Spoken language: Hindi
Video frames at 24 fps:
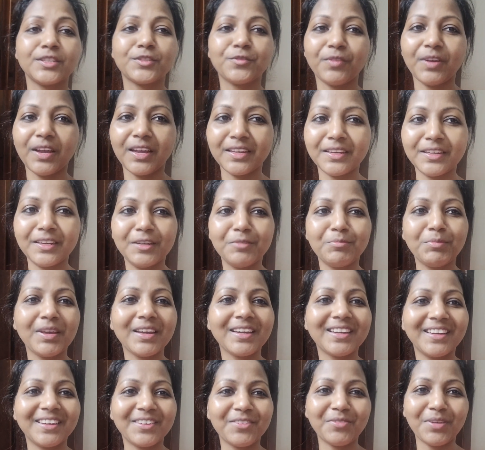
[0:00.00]
फाइनली मैं
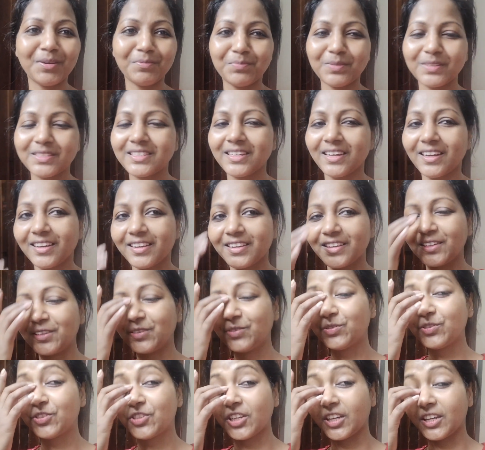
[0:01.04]
घर वापस आ गई हूँ
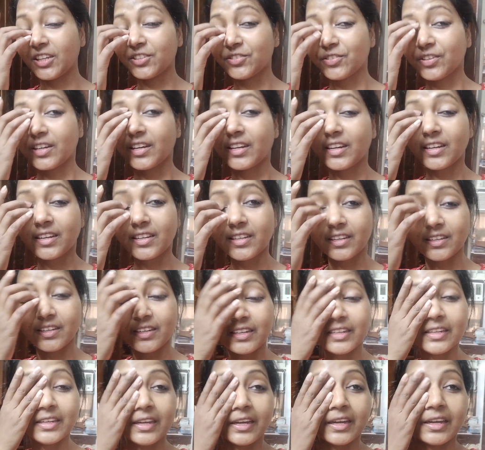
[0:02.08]
चेंज वगैरह कर
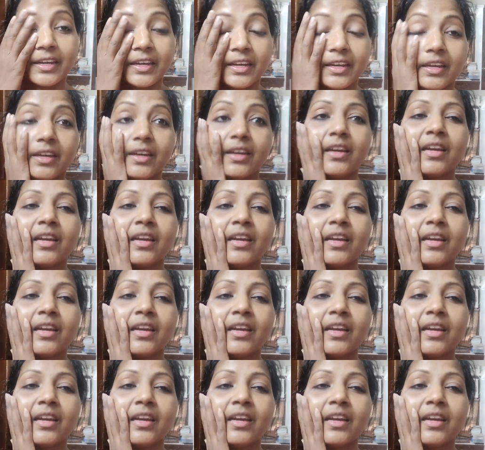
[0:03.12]
लिया है